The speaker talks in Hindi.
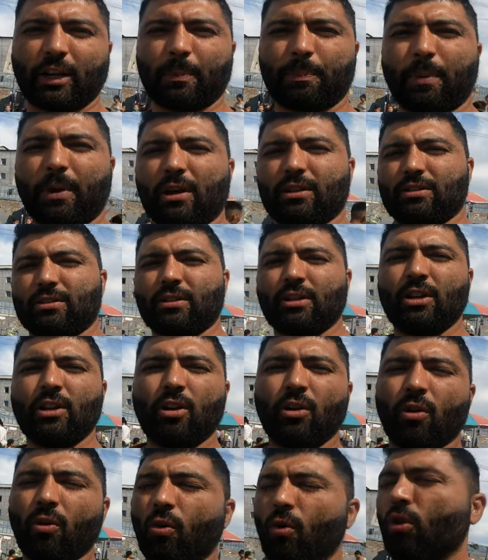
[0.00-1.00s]
के पास
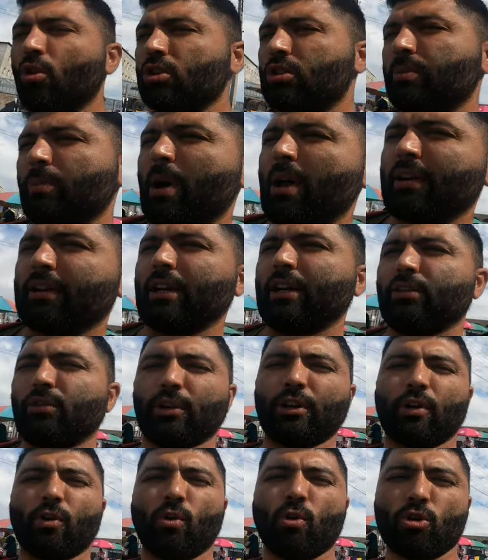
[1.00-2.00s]
ओस मार्केट को
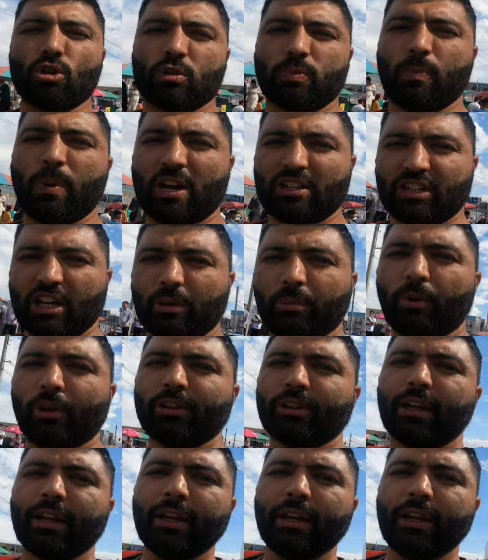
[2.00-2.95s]
ये ओस बाज़ार बोलते